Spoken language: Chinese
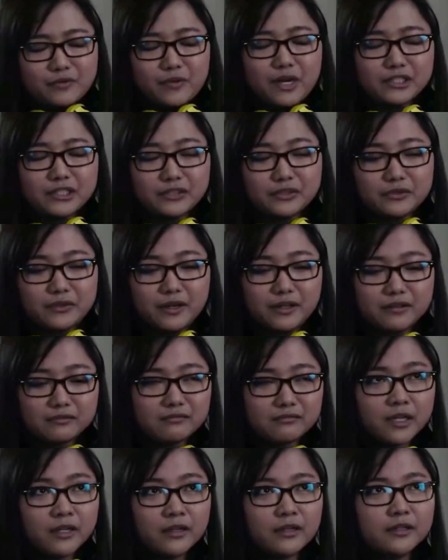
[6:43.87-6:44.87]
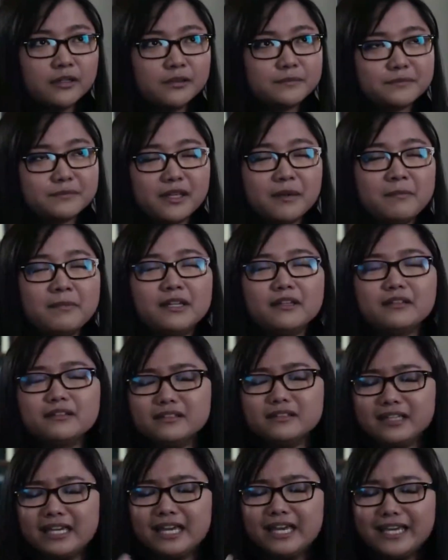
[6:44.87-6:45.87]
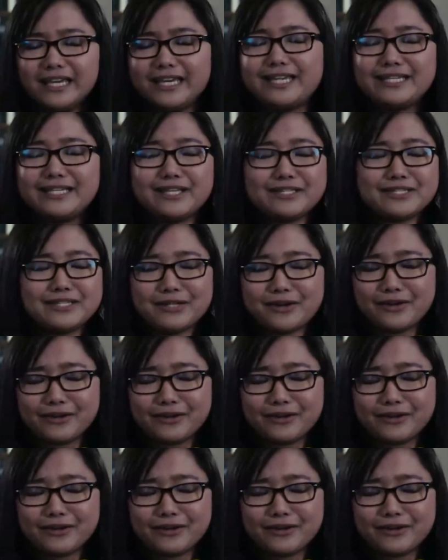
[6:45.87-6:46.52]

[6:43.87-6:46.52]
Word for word: 刻和尴尬。战斗开始